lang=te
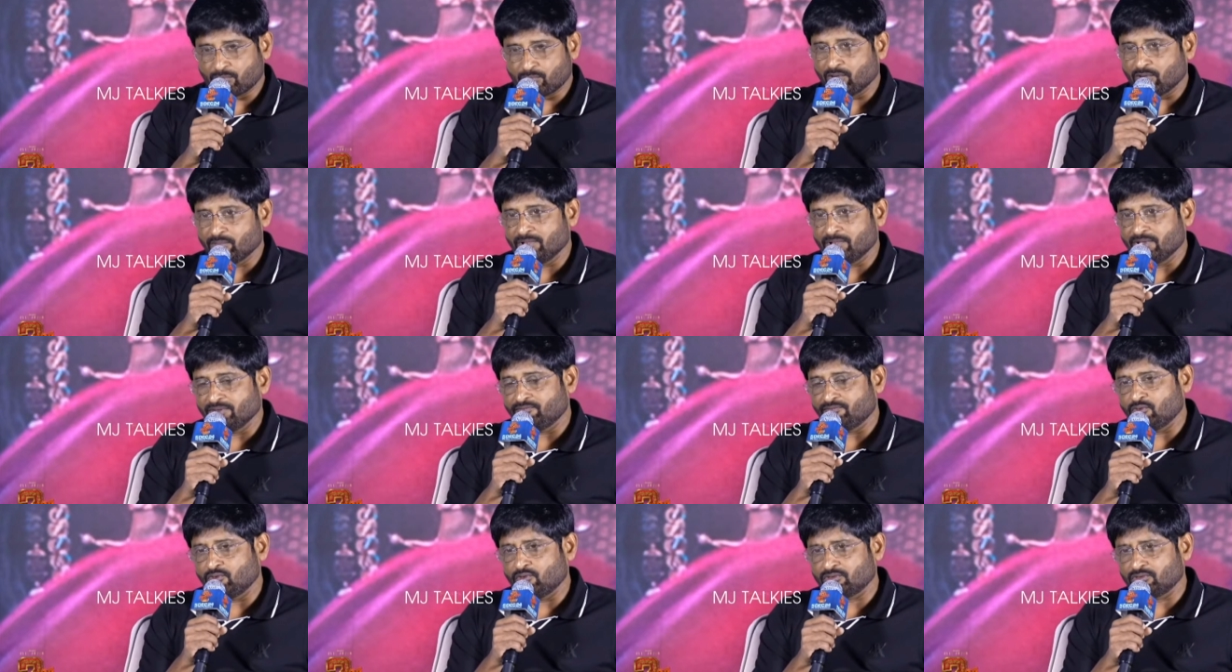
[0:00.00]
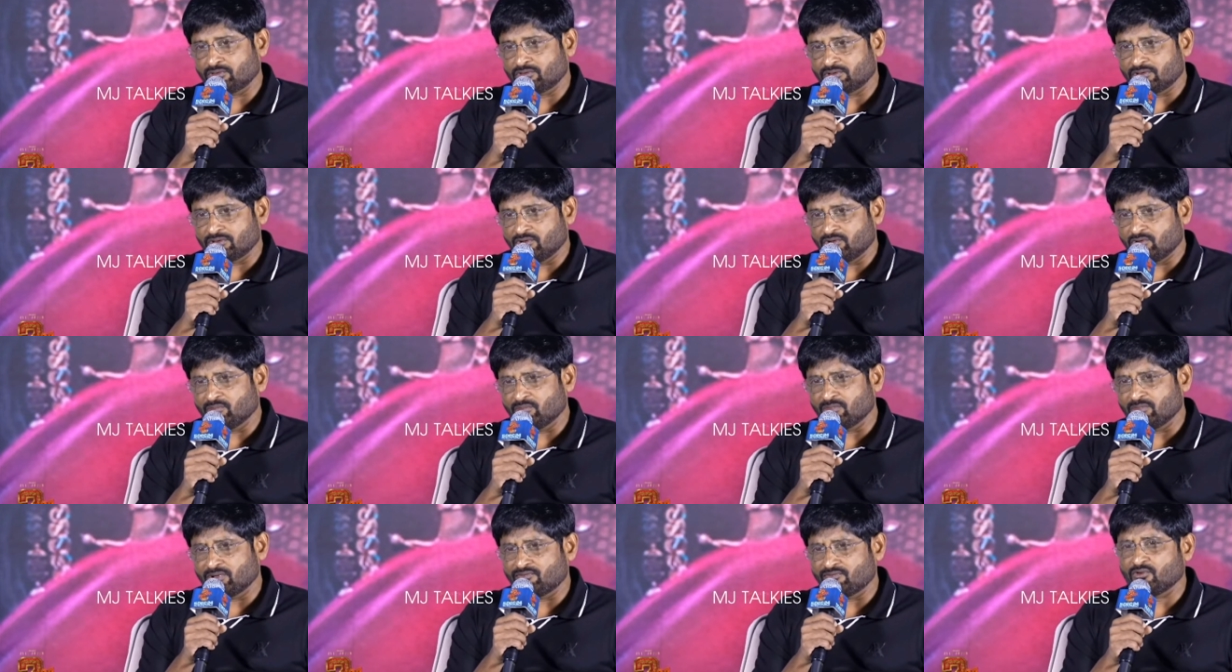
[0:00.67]
ప్రాబ్లీ ఫోర్త్
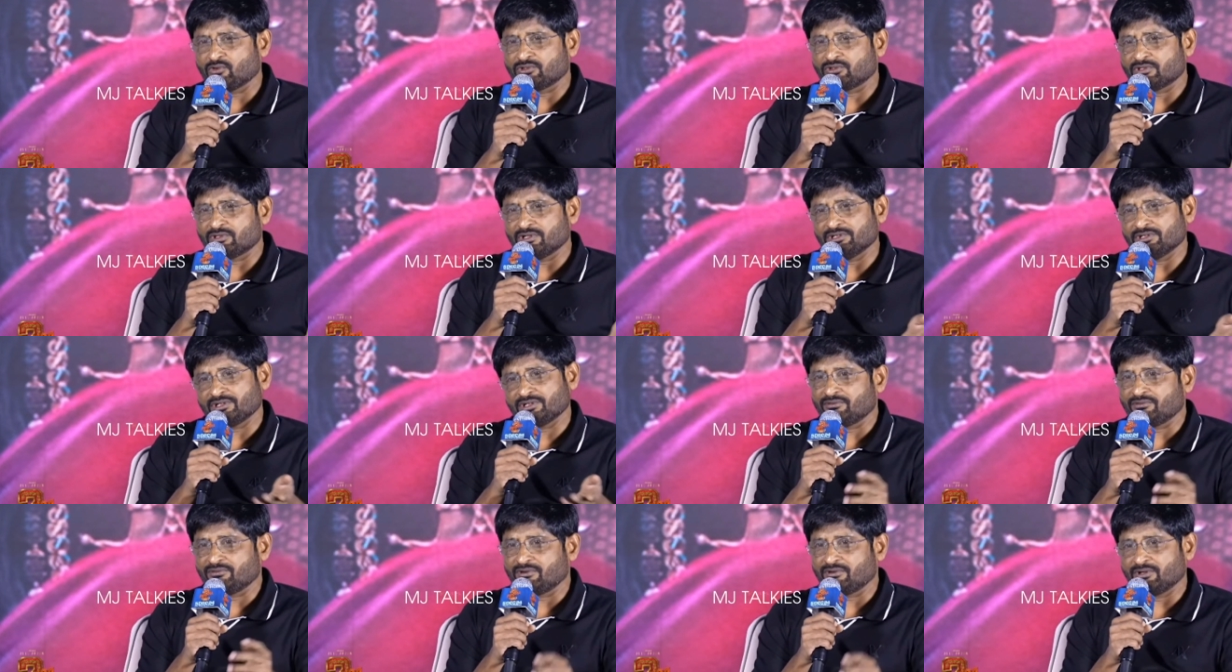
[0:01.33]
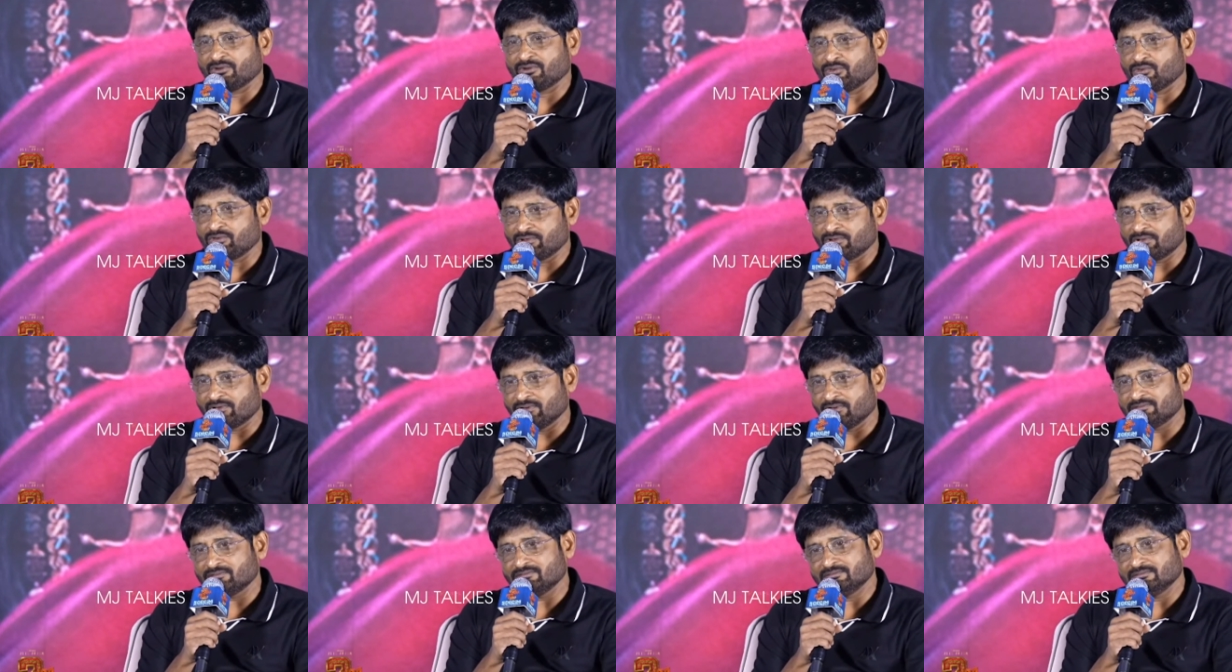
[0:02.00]
నవంబర్ ఫోర్త్ నుంచే
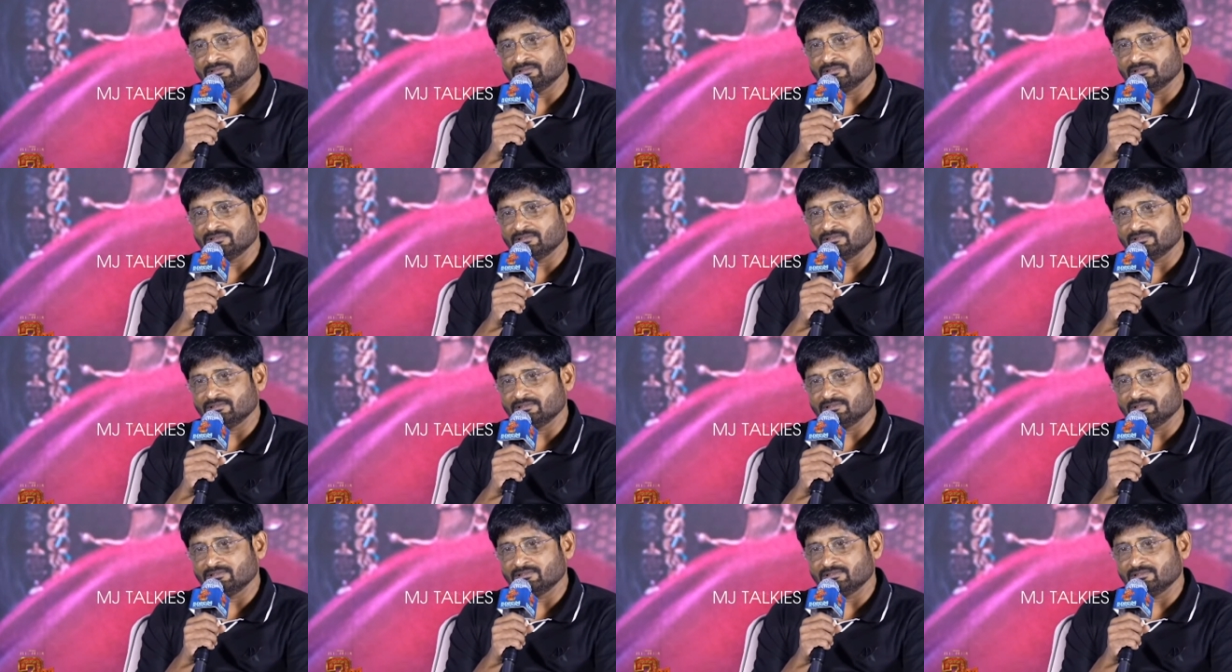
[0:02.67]
అనుకుంటున్నాం